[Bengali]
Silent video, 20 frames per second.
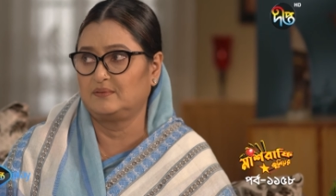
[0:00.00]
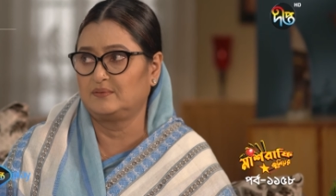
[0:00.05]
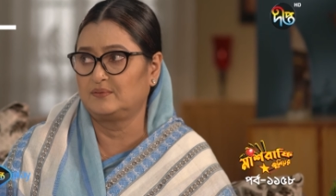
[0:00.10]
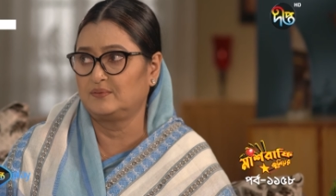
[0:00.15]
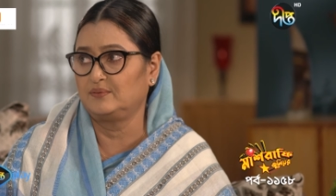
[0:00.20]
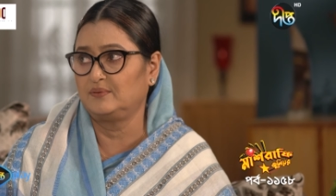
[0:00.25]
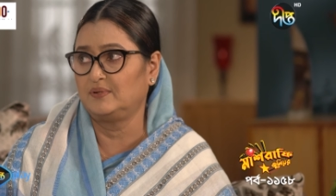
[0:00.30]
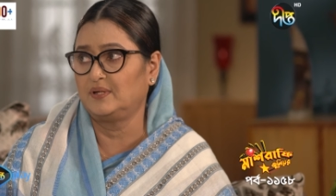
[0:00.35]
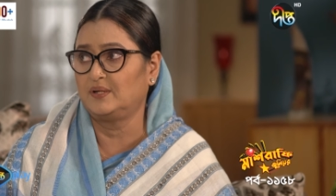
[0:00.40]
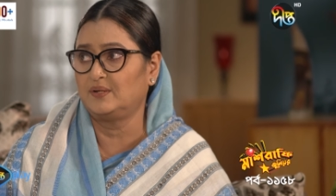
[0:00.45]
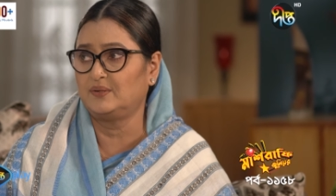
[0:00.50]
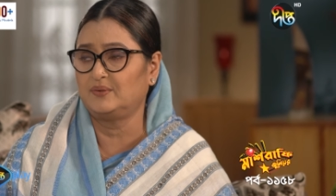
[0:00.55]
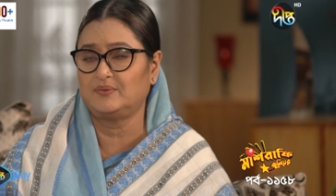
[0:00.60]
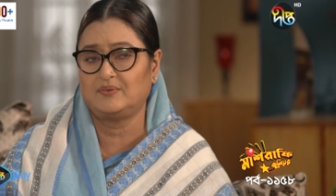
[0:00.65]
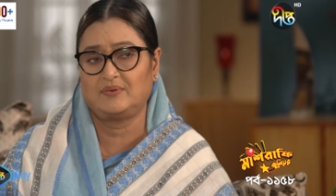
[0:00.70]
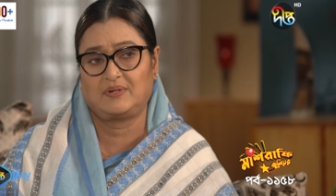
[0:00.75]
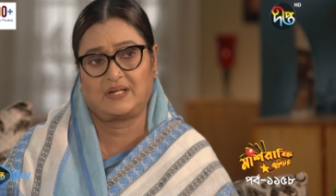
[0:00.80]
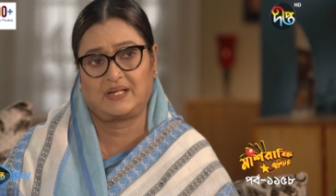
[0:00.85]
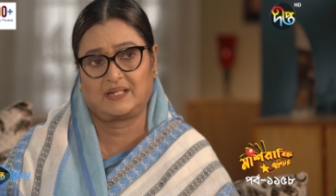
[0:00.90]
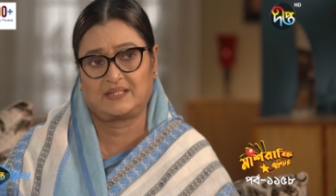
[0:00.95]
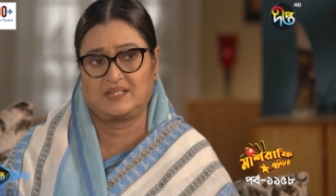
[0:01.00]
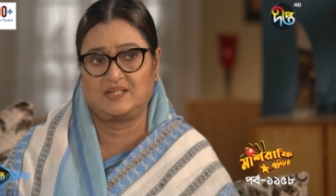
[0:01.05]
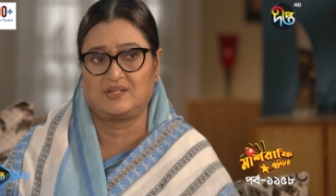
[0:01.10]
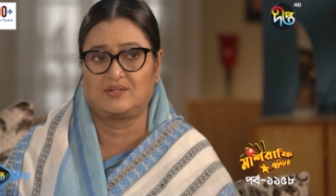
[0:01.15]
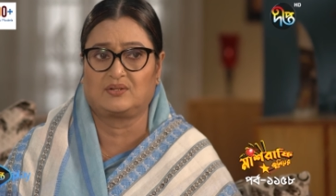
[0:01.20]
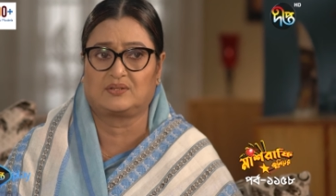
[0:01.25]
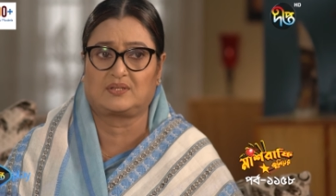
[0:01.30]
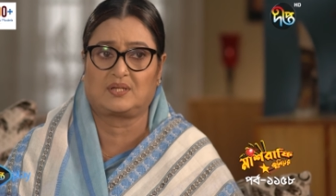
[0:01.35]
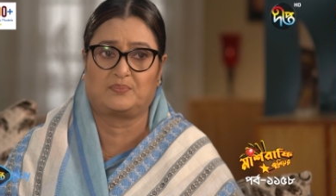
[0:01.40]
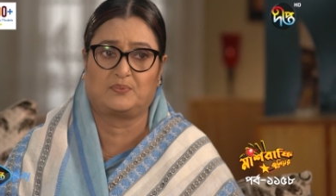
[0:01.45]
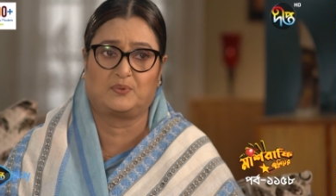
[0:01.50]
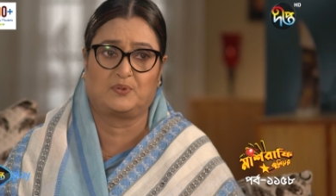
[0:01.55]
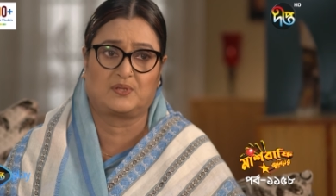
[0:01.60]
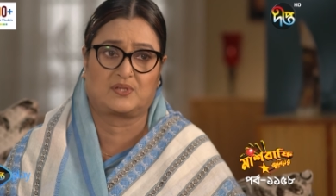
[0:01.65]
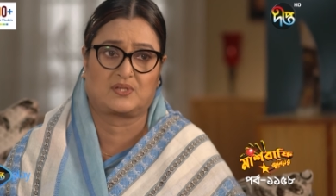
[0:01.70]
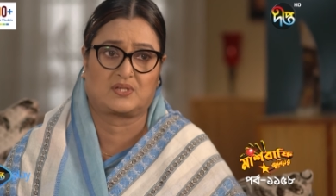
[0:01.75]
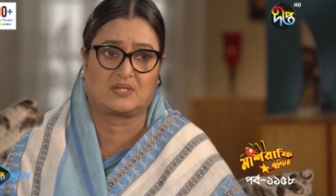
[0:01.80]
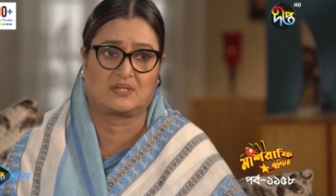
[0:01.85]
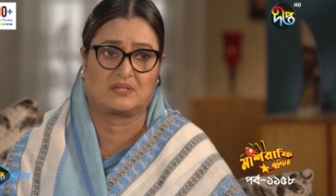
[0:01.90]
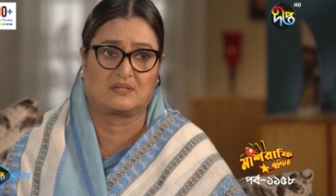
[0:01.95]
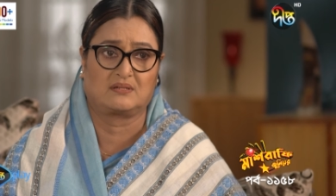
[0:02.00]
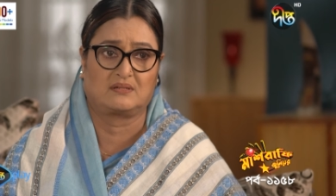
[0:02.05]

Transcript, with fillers: রুনাও একই কথা বলছে